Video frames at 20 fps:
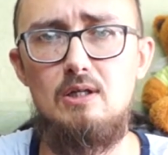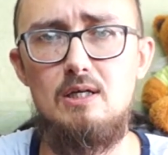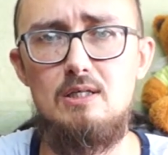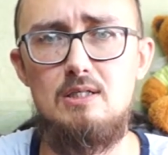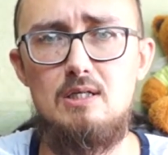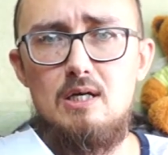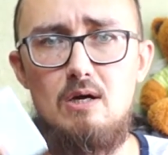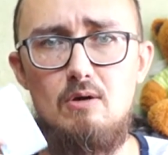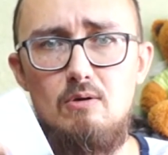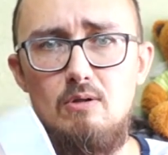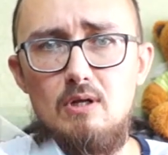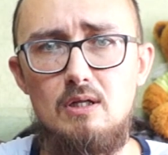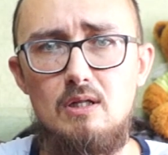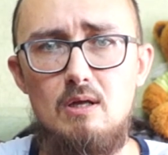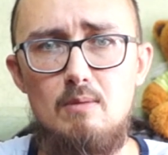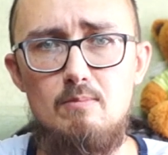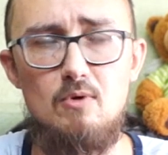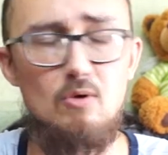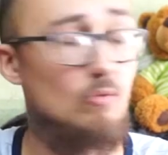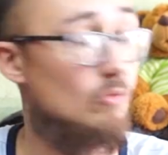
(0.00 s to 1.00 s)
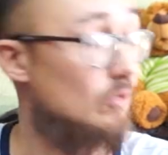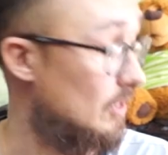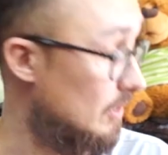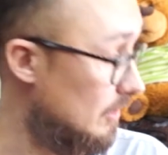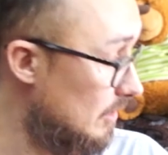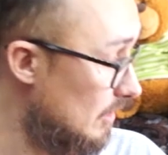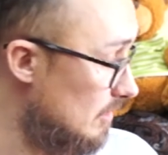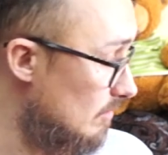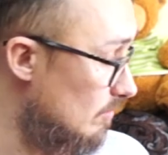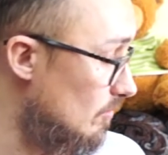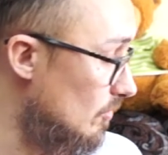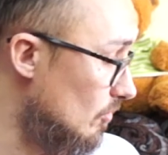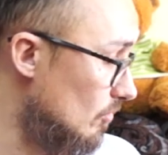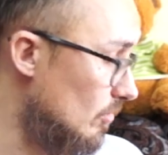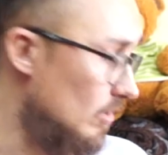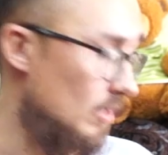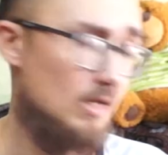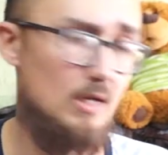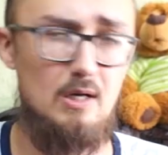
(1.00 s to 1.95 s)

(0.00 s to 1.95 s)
таскаю, иногда беру, иногда не беру.